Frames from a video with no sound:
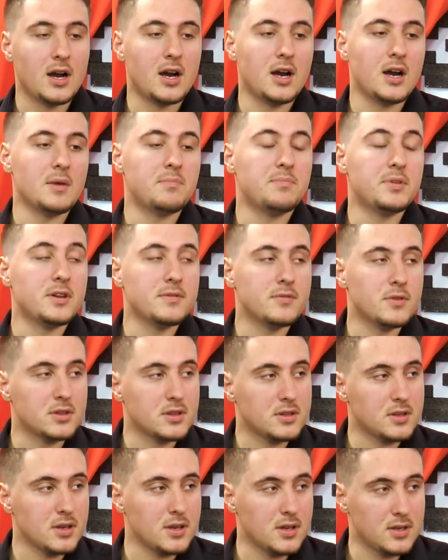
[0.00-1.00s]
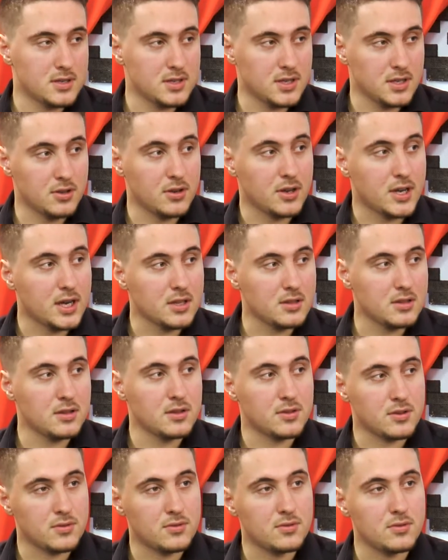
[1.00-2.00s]
А перевод э, с одной карты
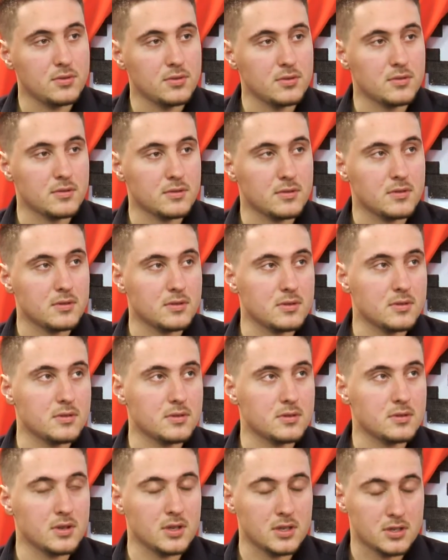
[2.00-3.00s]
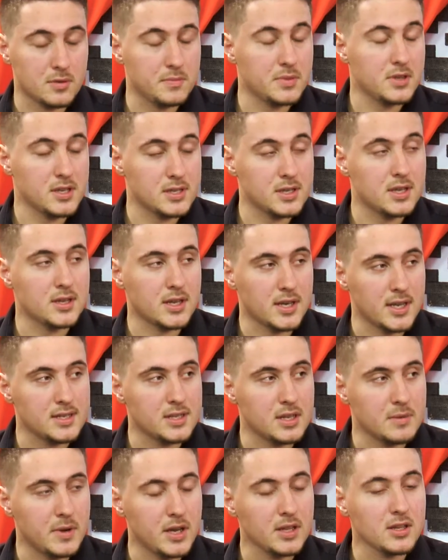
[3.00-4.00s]
на другую, э, особенно если это
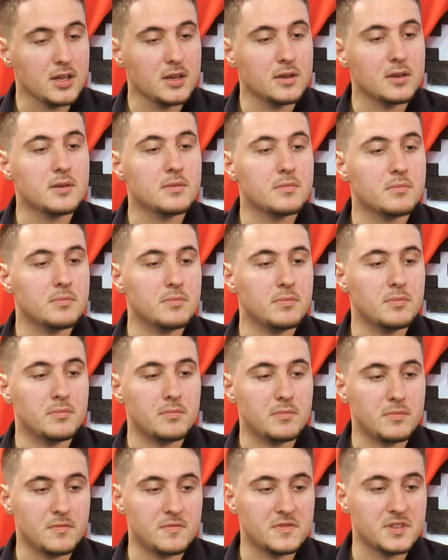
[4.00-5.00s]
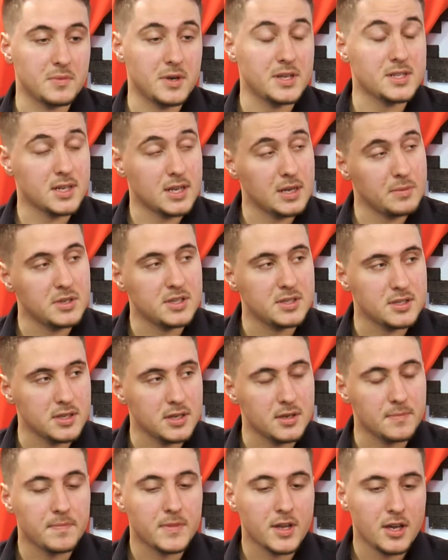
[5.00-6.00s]
разные банки, взимается
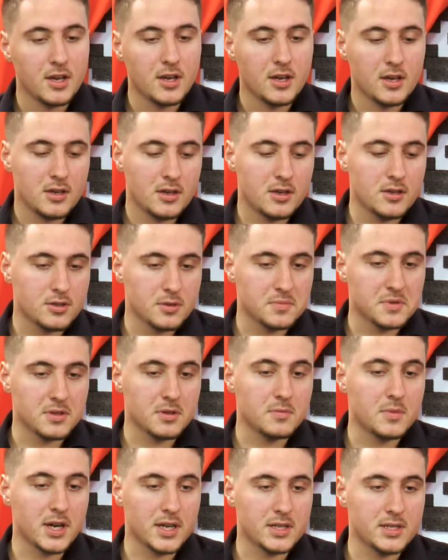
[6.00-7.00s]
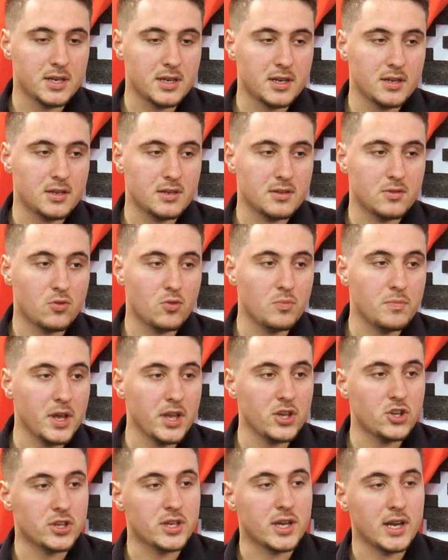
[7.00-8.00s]
комиссия. И, собственно, мы хотели
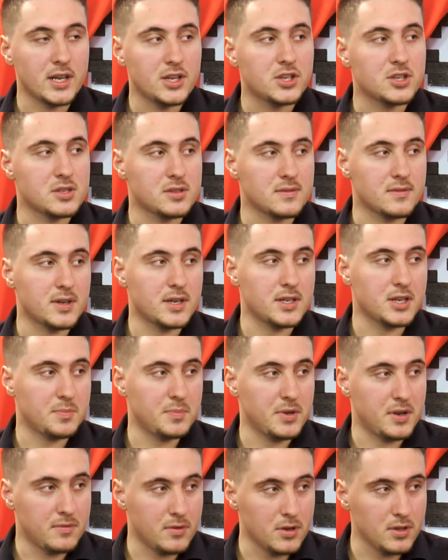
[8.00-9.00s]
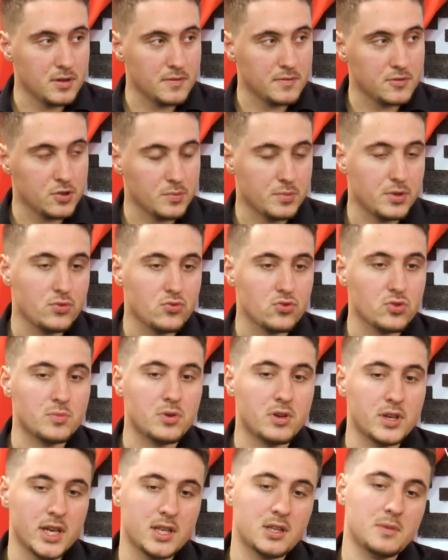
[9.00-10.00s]
уменьшить количество этих переводов, чтобы не нужно
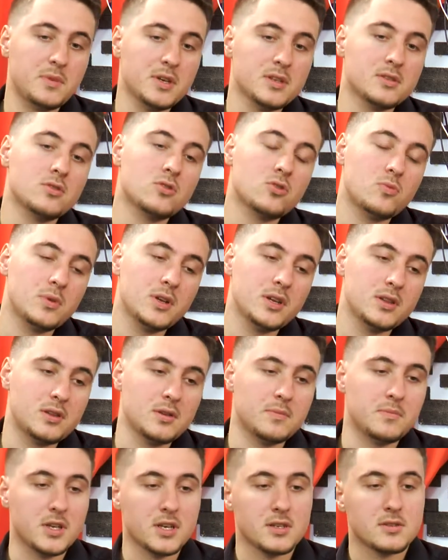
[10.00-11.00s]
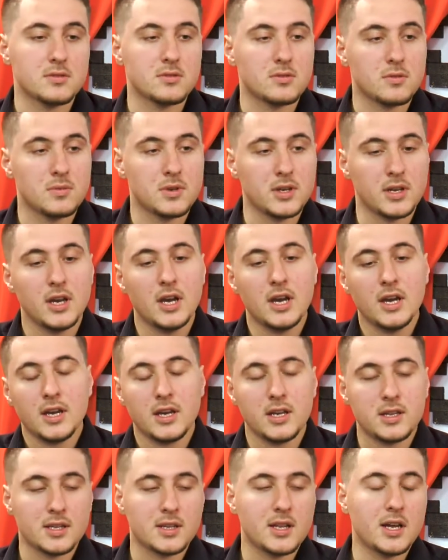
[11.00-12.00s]
было я тебе 100 рублей, ты мне 100 рублей
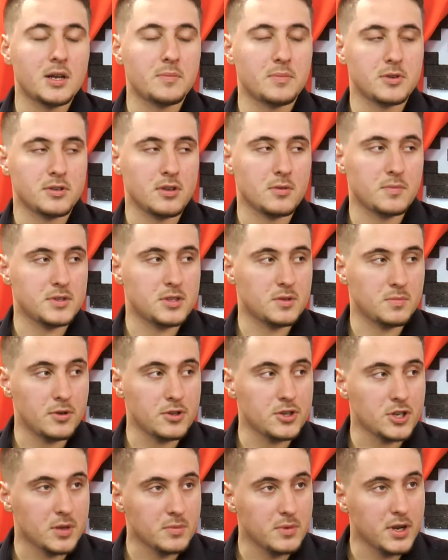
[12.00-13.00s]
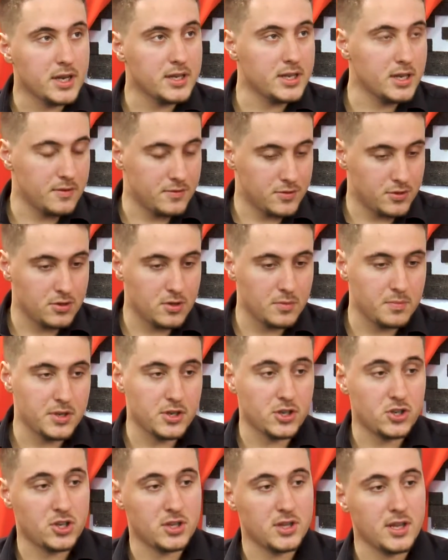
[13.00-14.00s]
и так далее. Пошло по цепочке. Мы хотели все это
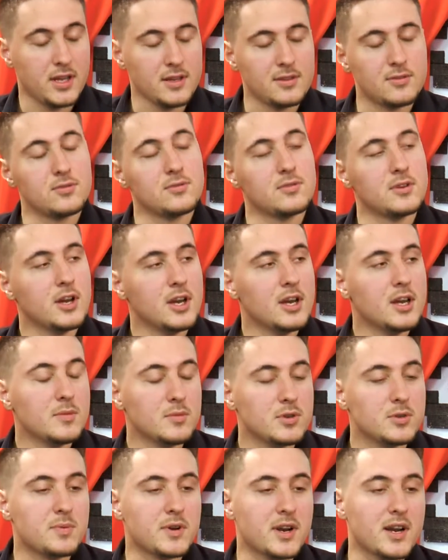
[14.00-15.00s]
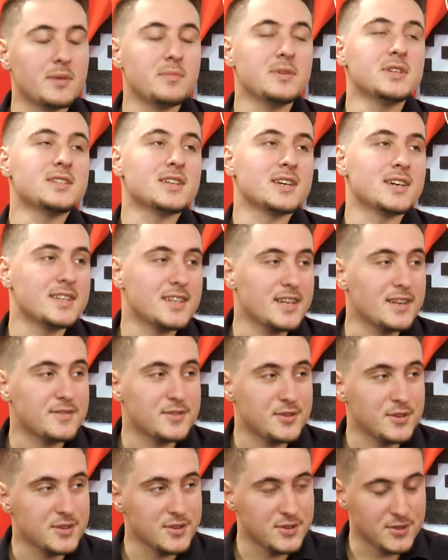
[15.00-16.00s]
пересчитать. Ну, мы же программисты, хотели
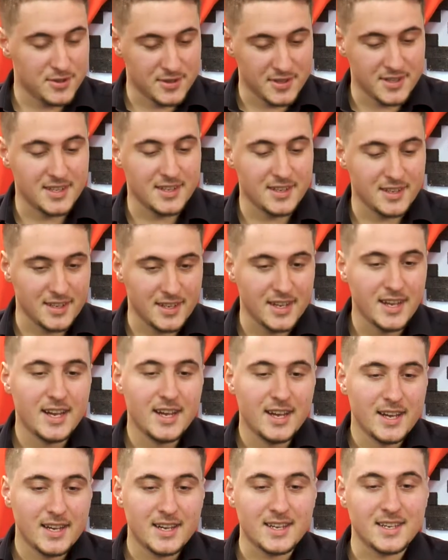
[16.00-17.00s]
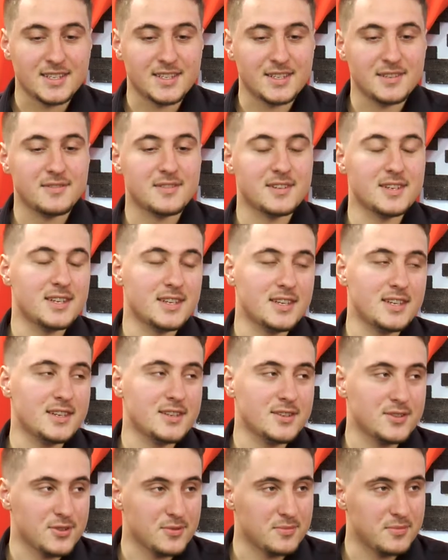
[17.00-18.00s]
все это сделать красиво
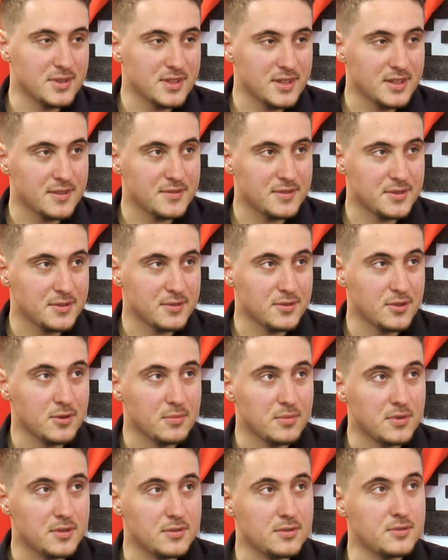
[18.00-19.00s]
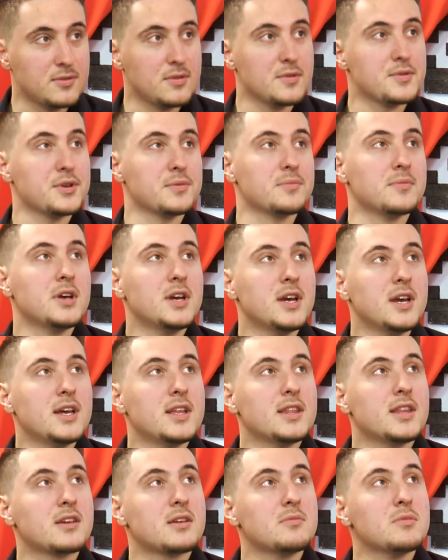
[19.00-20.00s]
и чтобы было это все удобно. Ну, в общем,
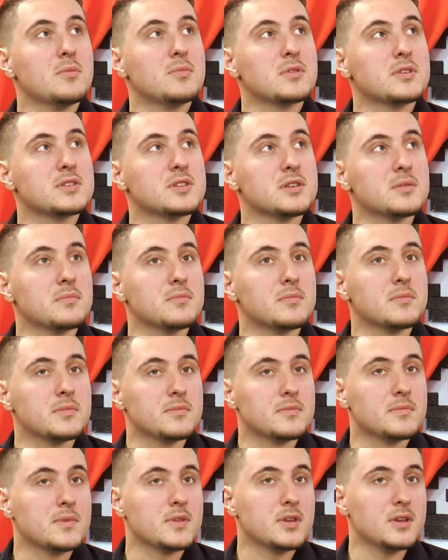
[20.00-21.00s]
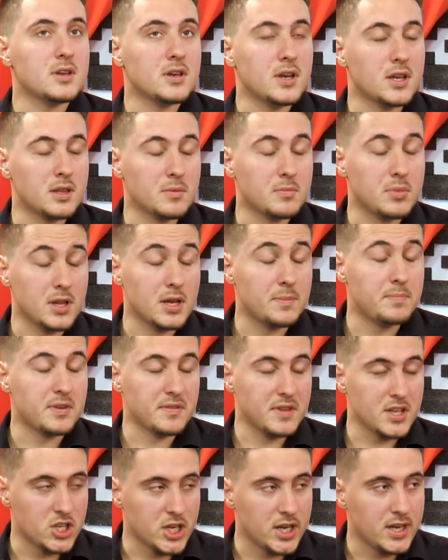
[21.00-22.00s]
таким образом это была
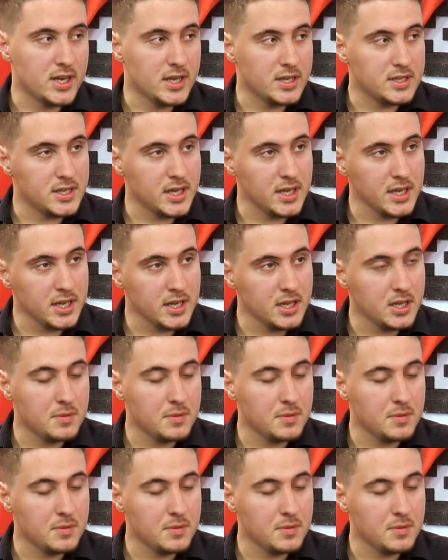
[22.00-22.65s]
первоначальная идея,